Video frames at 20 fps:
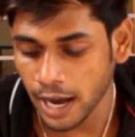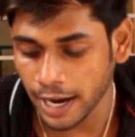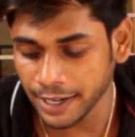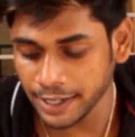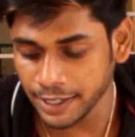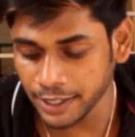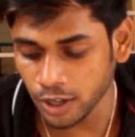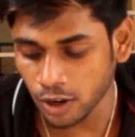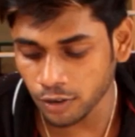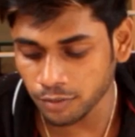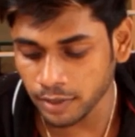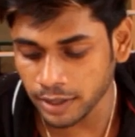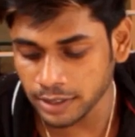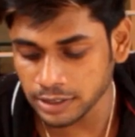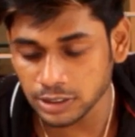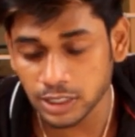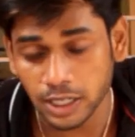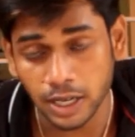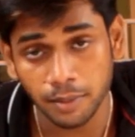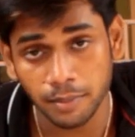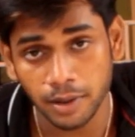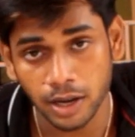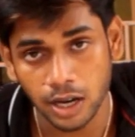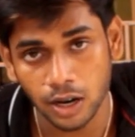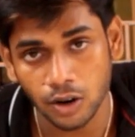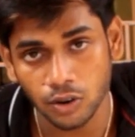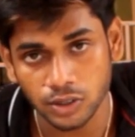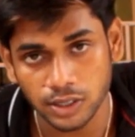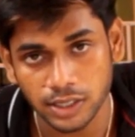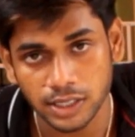आईडी ऑफ माय इंस्टाग्राम
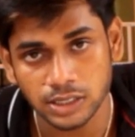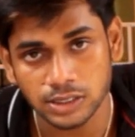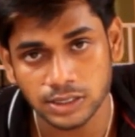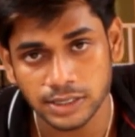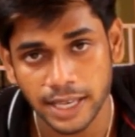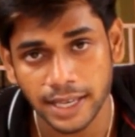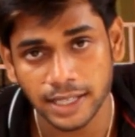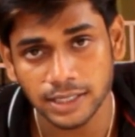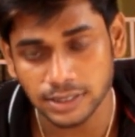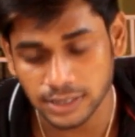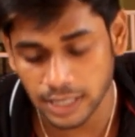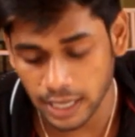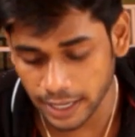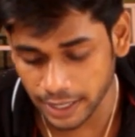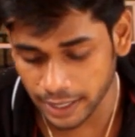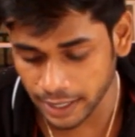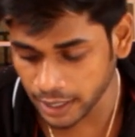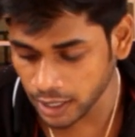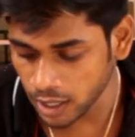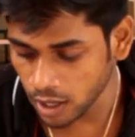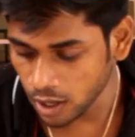अकाउंट इज शेख जाहिर